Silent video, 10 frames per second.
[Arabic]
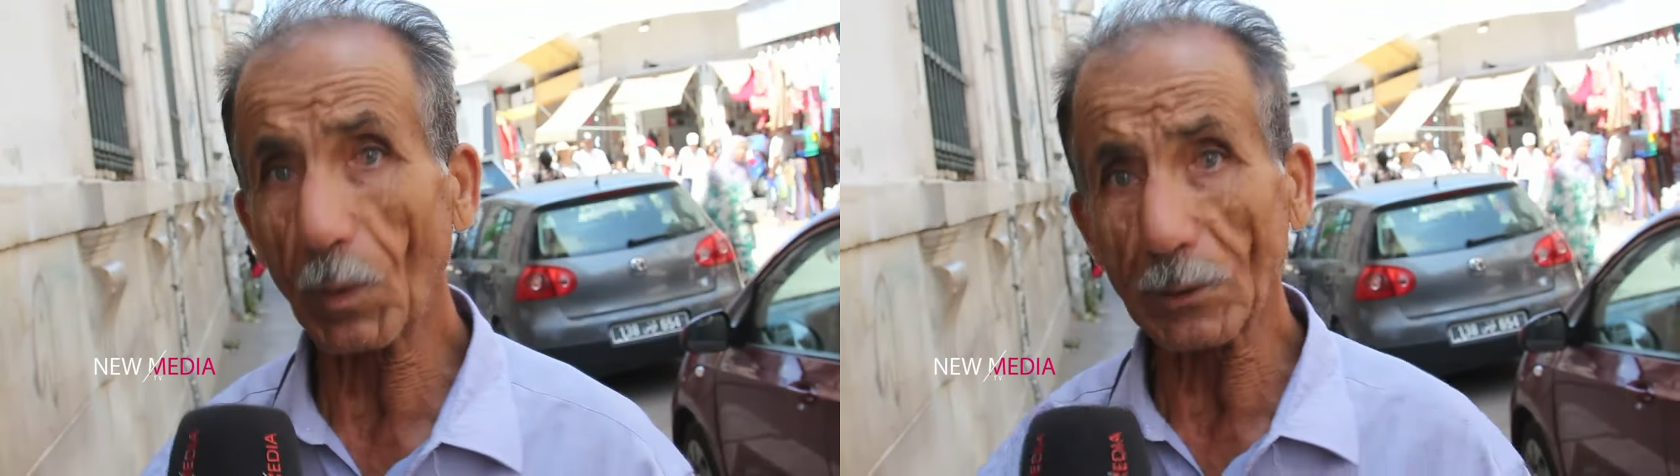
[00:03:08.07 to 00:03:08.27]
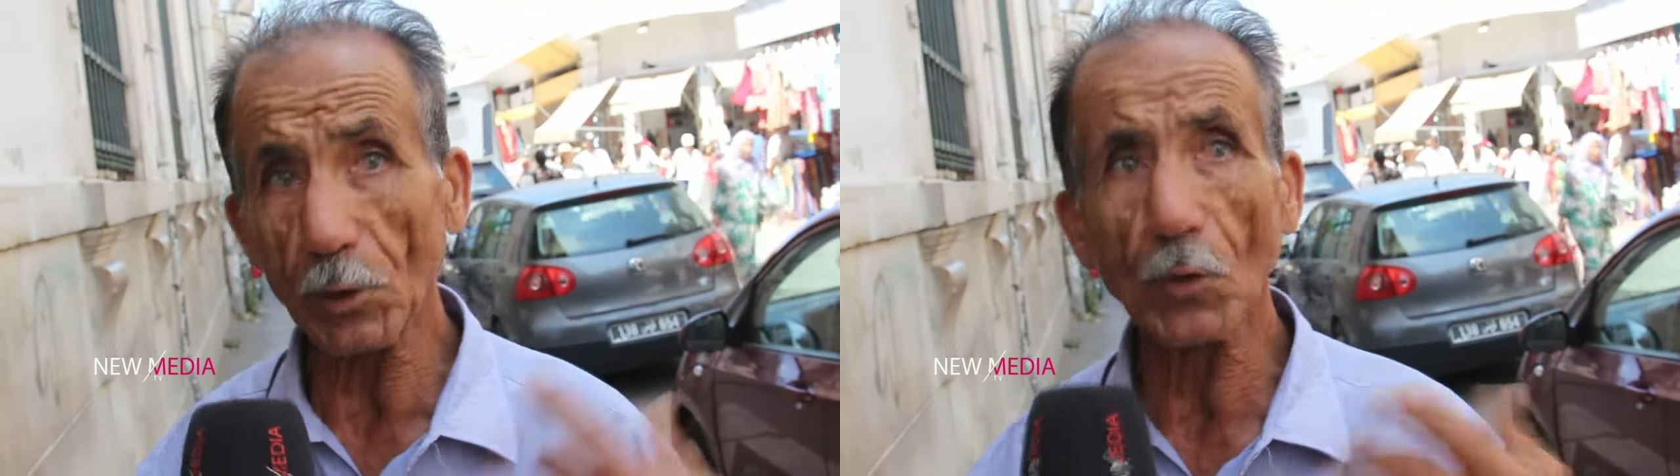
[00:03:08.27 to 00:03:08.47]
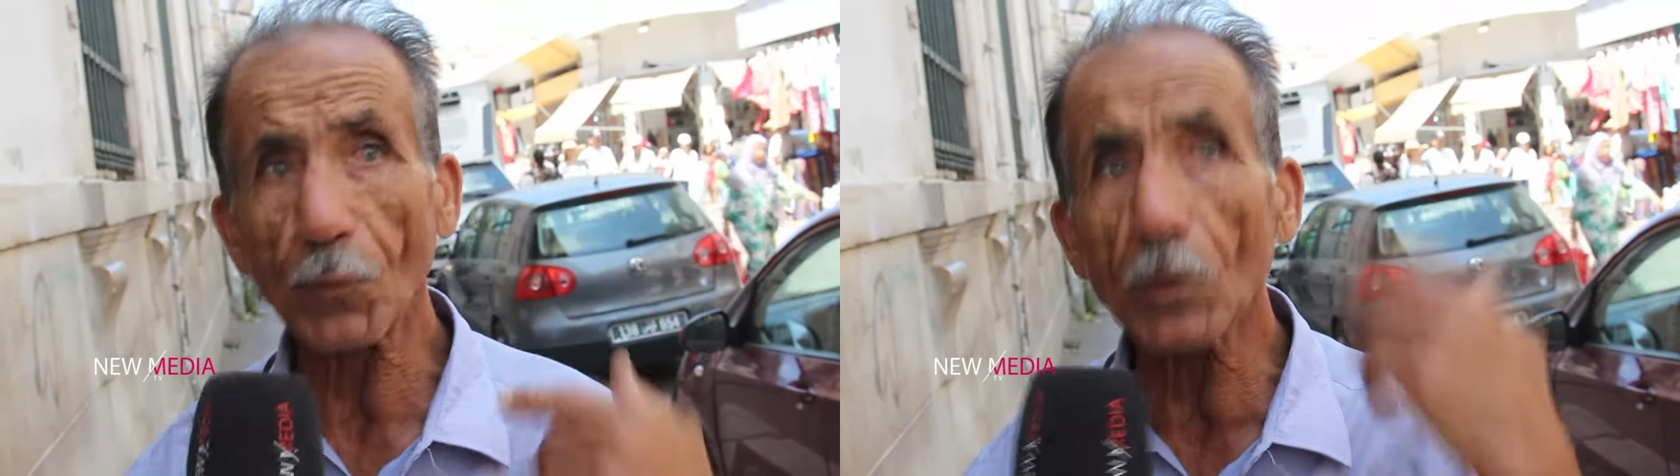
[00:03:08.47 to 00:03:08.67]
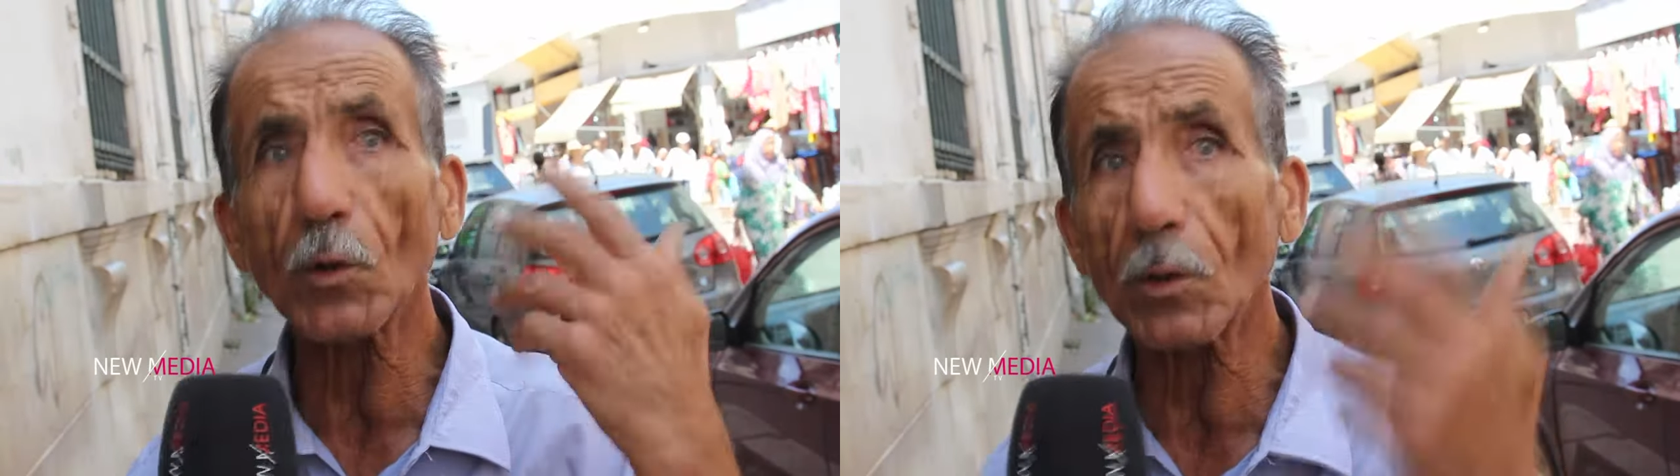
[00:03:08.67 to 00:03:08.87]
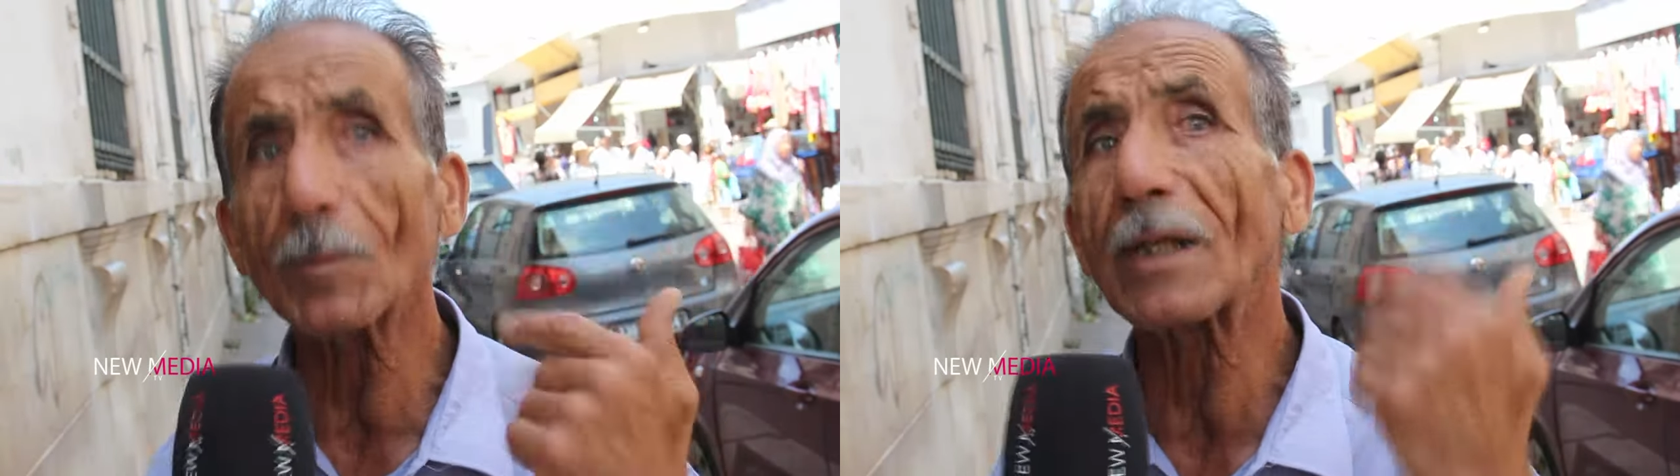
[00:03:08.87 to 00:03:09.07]
وقت يشوفوني
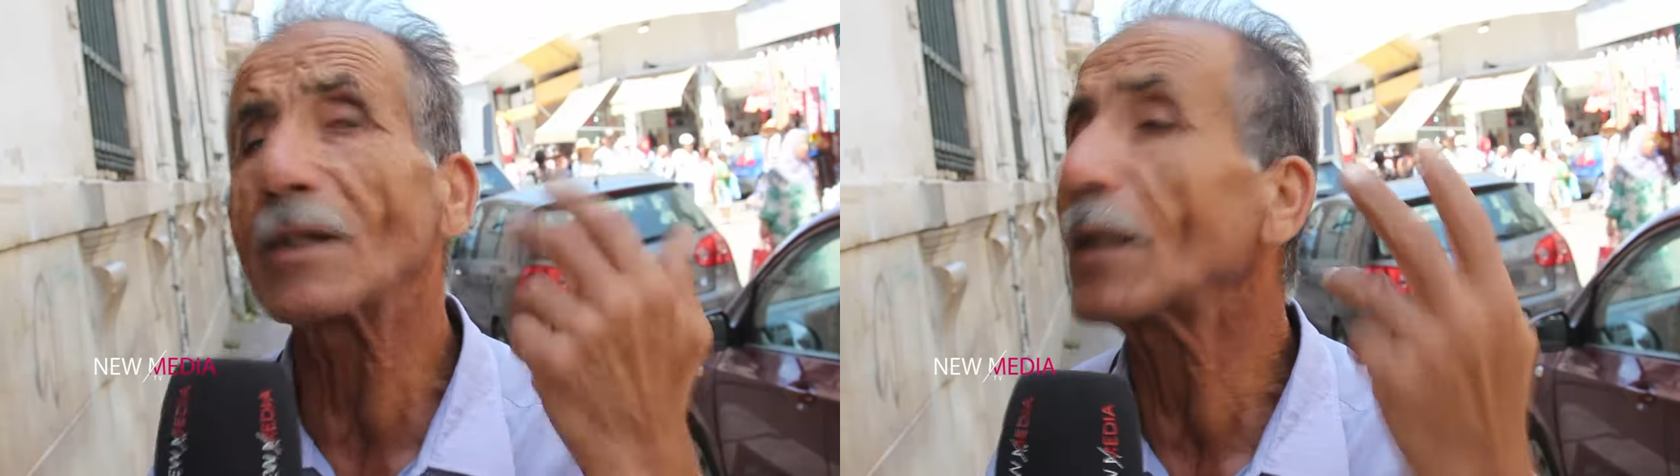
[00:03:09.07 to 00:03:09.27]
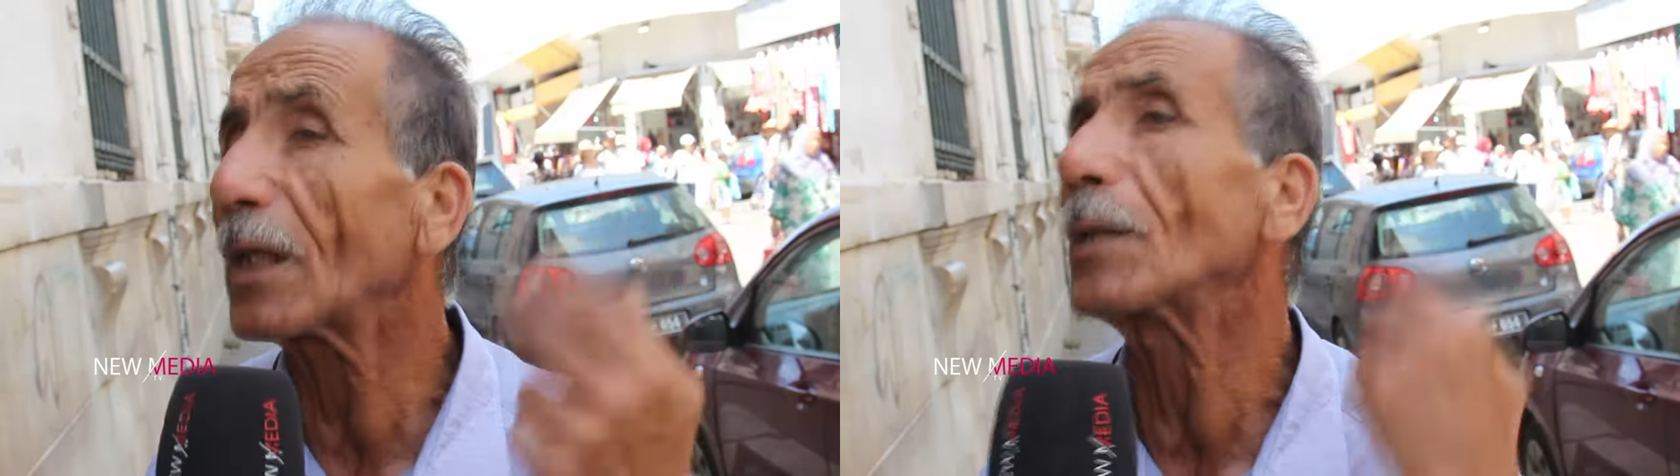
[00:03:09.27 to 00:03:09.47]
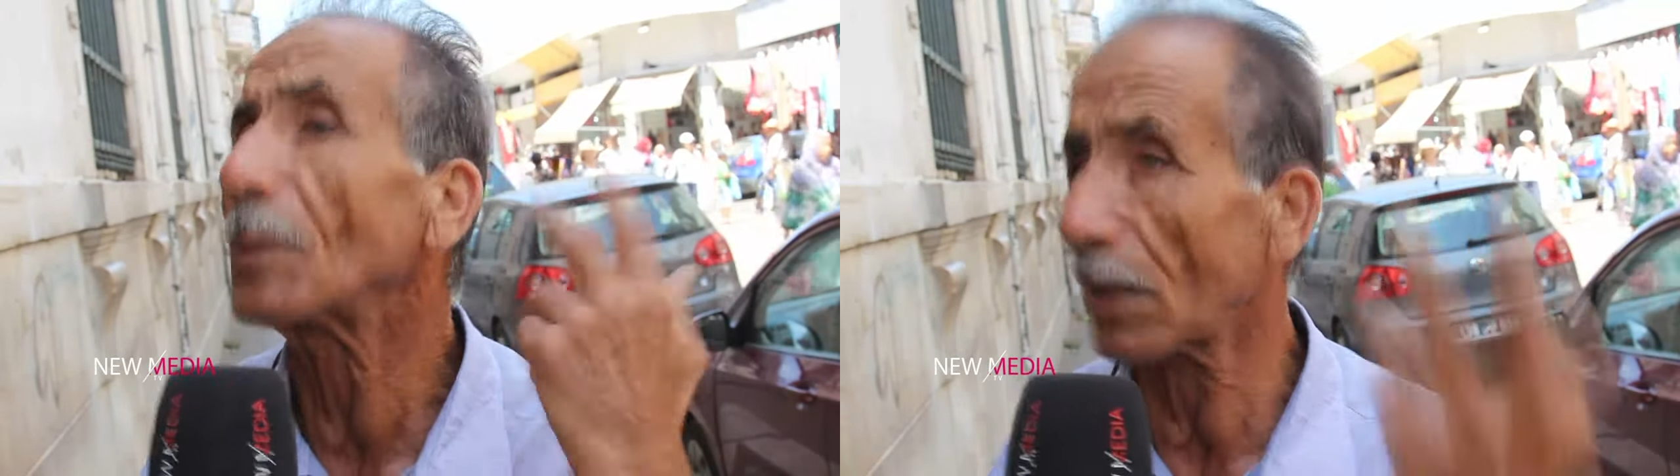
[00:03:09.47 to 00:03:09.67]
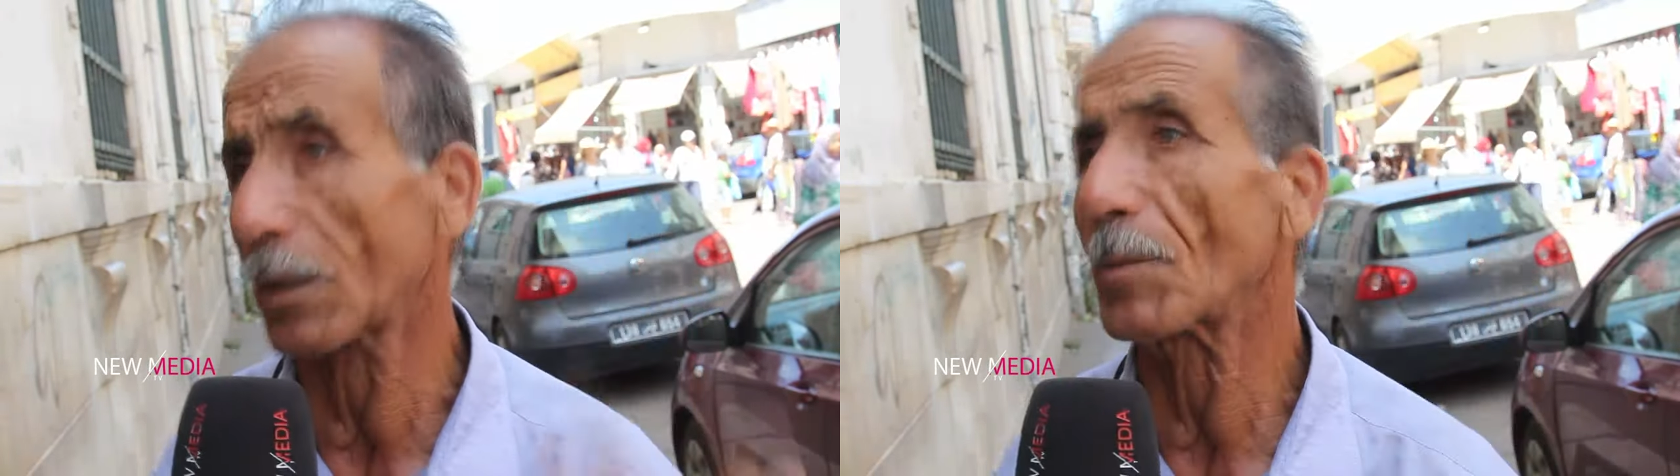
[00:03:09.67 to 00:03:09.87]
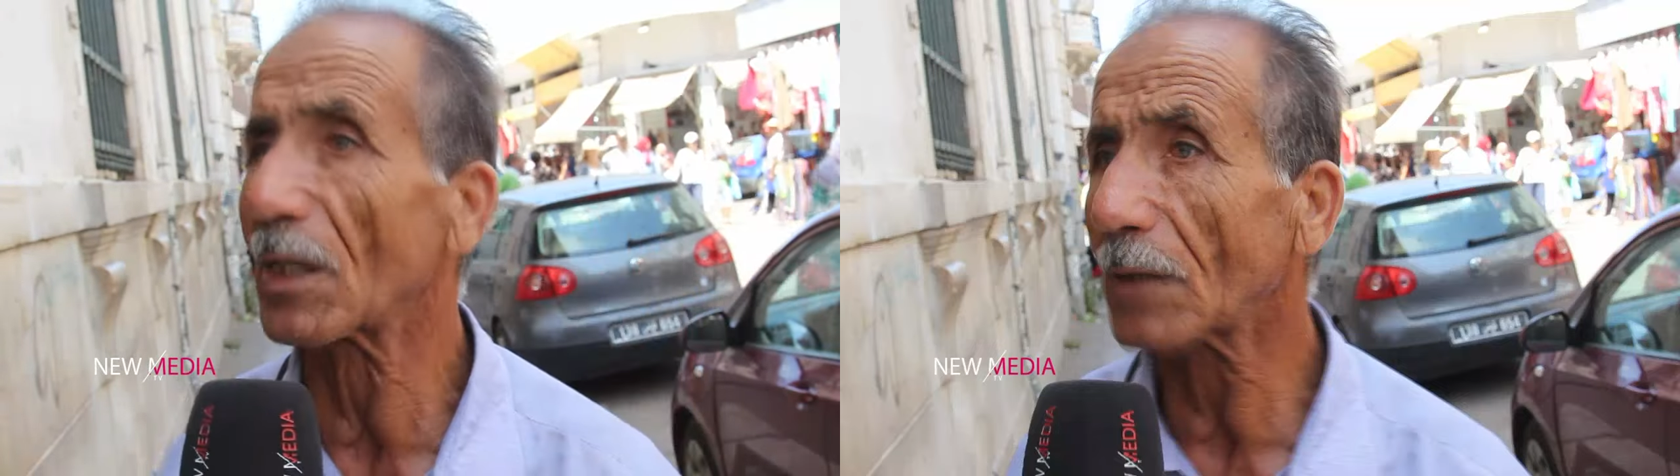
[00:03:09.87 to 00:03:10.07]
يقولوا راني كيري ب
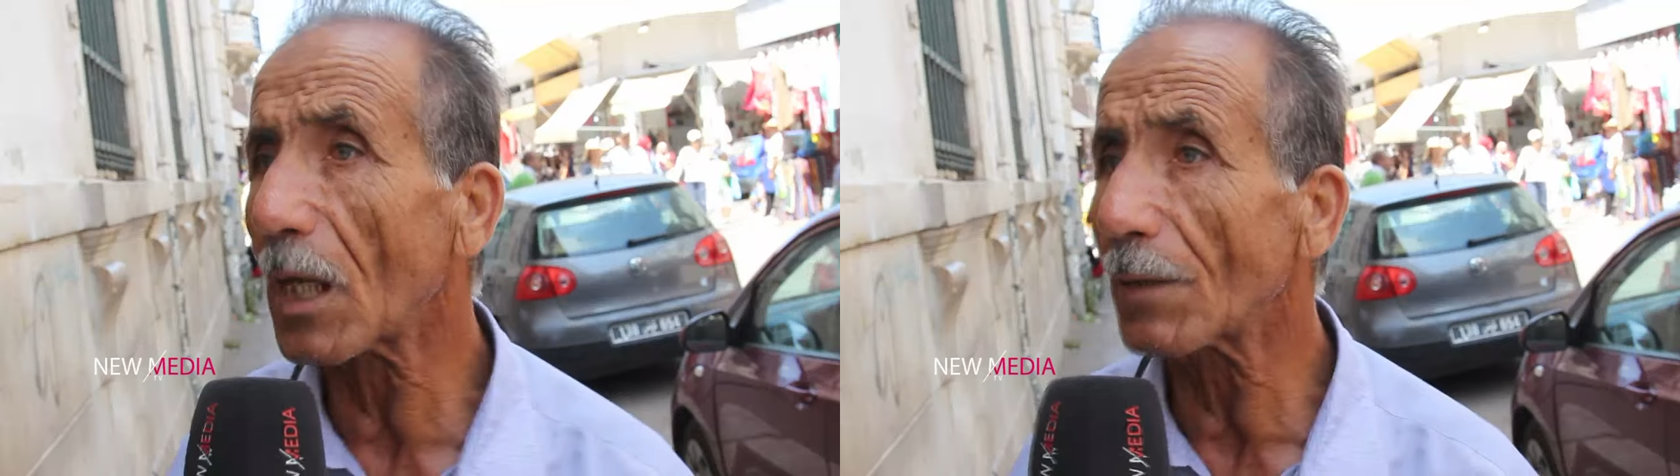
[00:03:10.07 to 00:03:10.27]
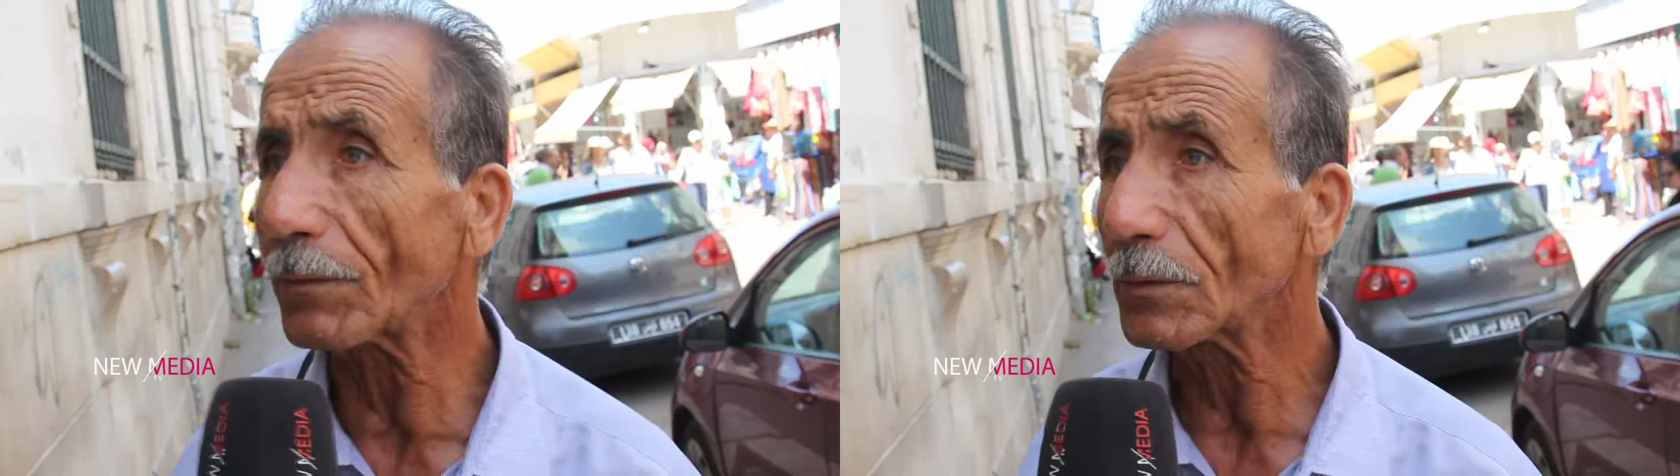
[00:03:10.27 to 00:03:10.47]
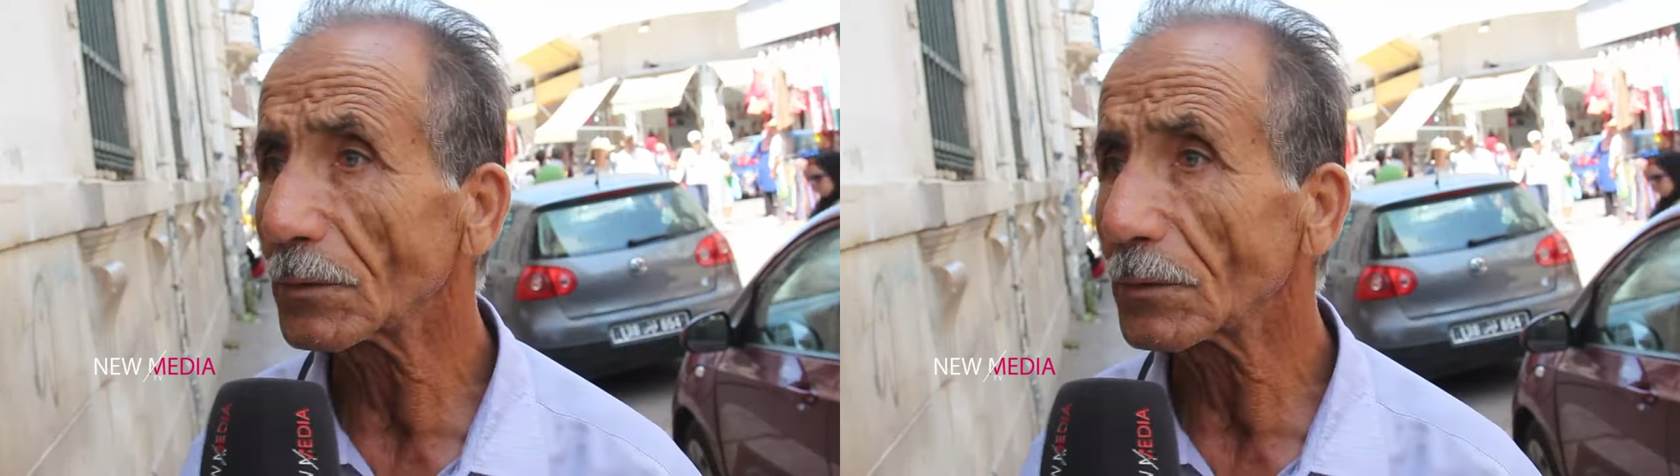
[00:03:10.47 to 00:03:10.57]
300000